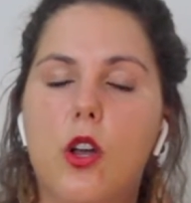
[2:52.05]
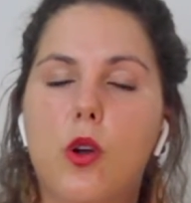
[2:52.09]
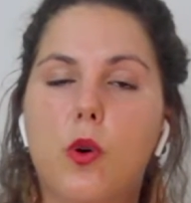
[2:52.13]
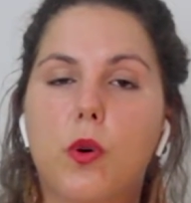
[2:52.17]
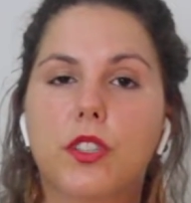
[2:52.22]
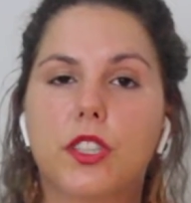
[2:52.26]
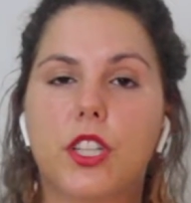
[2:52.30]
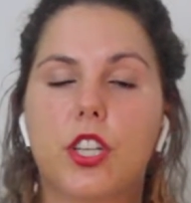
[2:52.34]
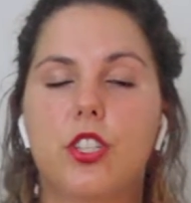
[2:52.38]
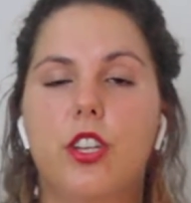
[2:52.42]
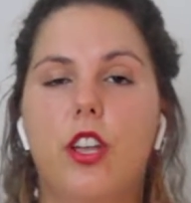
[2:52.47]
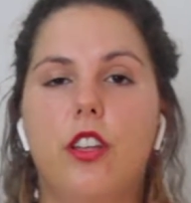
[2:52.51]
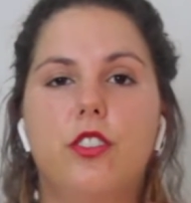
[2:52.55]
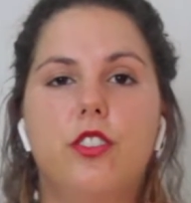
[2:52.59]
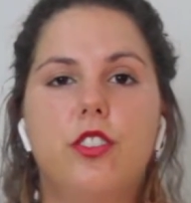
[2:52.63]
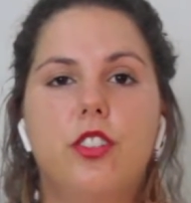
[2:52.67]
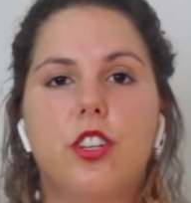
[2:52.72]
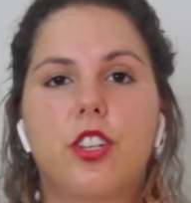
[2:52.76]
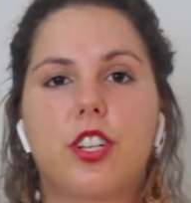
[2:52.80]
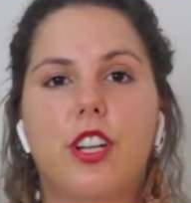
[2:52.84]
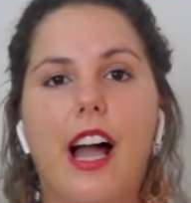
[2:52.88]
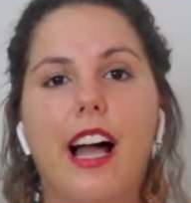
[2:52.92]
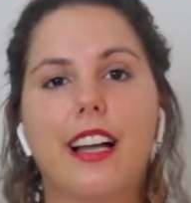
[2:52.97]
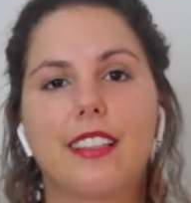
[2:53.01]
Quando a gente
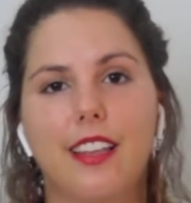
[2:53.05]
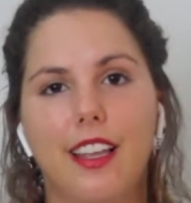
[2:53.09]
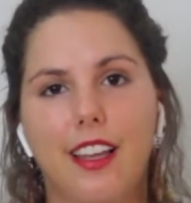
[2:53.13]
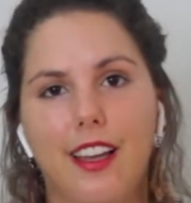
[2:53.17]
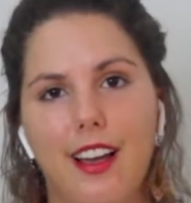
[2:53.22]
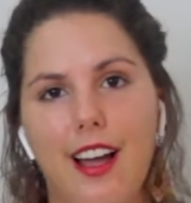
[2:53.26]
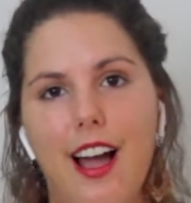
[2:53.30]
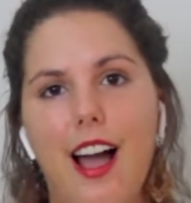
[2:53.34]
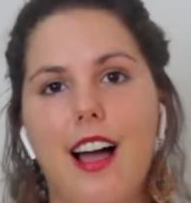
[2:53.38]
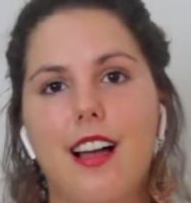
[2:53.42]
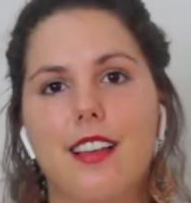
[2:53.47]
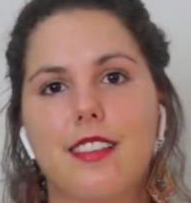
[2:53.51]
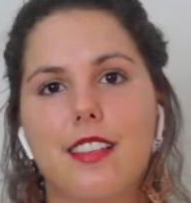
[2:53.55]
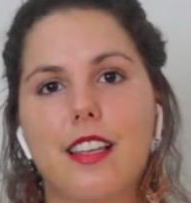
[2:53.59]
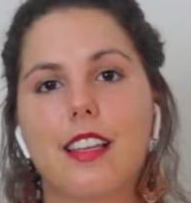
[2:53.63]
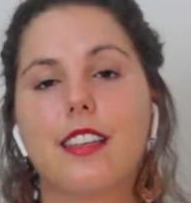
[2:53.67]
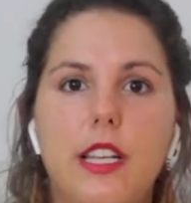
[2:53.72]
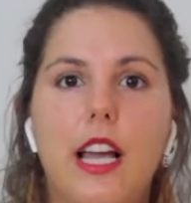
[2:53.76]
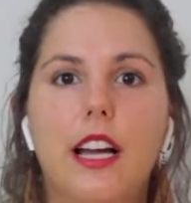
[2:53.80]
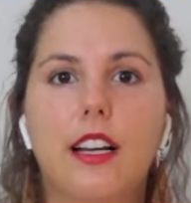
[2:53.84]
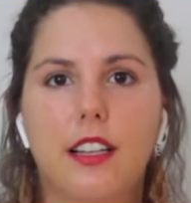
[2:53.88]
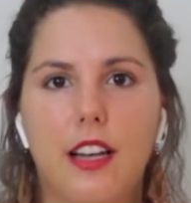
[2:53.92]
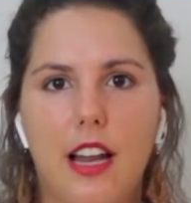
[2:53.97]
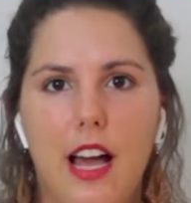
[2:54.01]
descarta em casa,
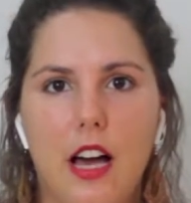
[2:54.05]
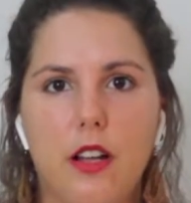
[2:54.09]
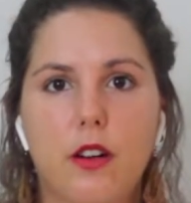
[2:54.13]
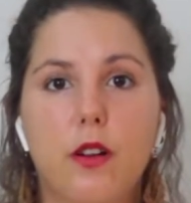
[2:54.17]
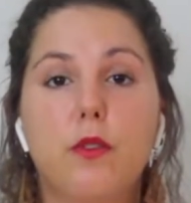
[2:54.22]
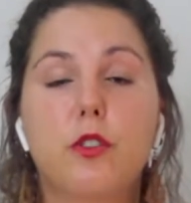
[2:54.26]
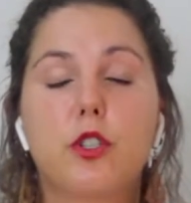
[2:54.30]
e é claro,